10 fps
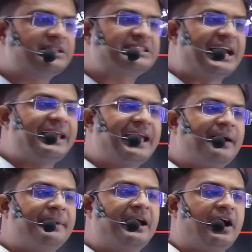चाहिए
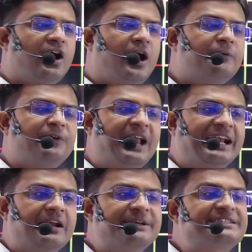हमें ऑफलाइन
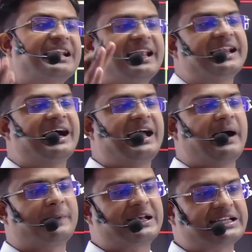एडमिशन लेना है
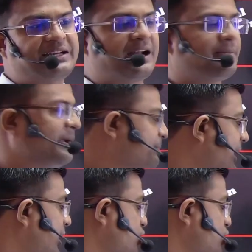आपके सेंटर में तो